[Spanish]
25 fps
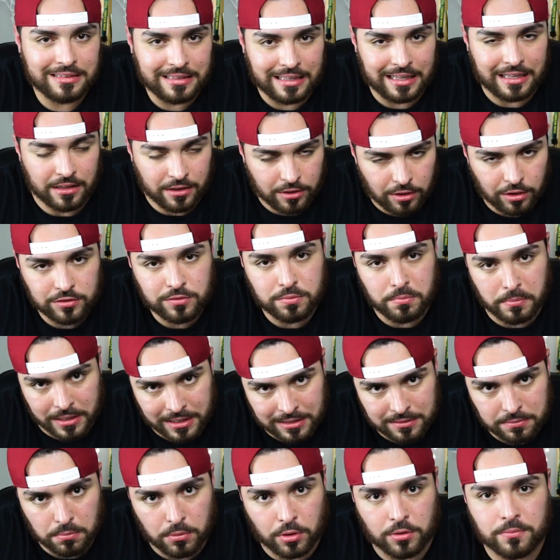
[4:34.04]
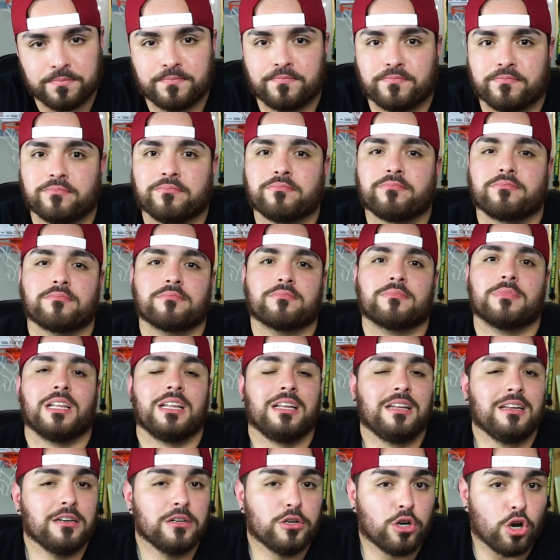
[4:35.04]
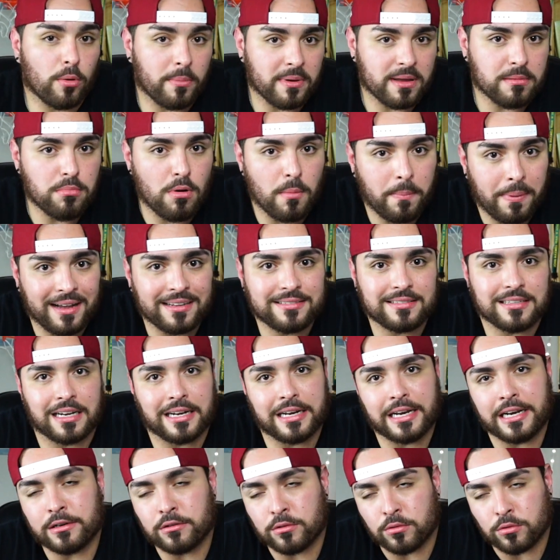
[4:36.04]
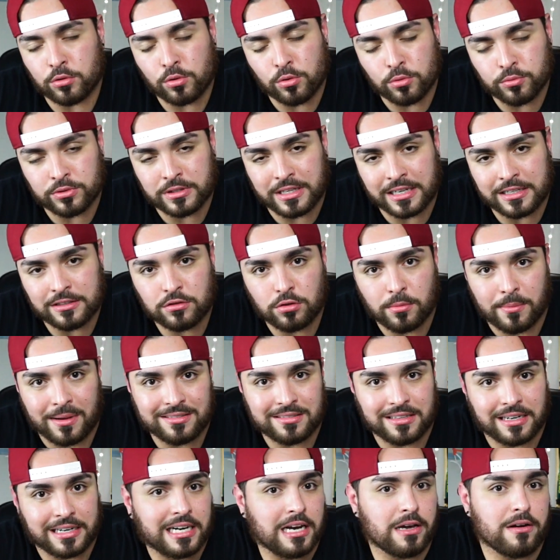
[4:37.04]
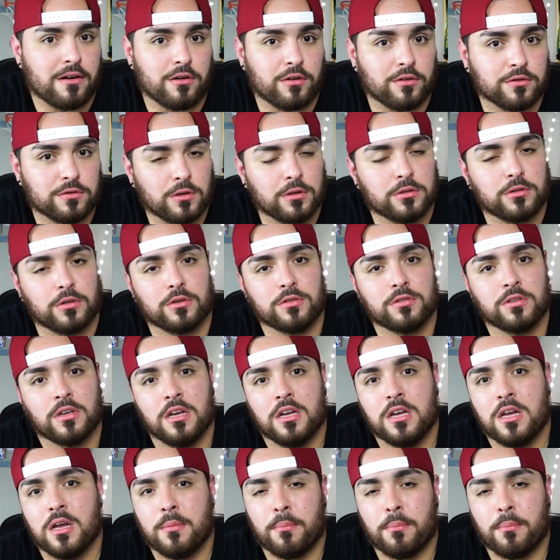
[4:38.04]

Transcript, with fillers: de Dios mismo. Lo mismo pasa en el contexto más cercano a nosotros.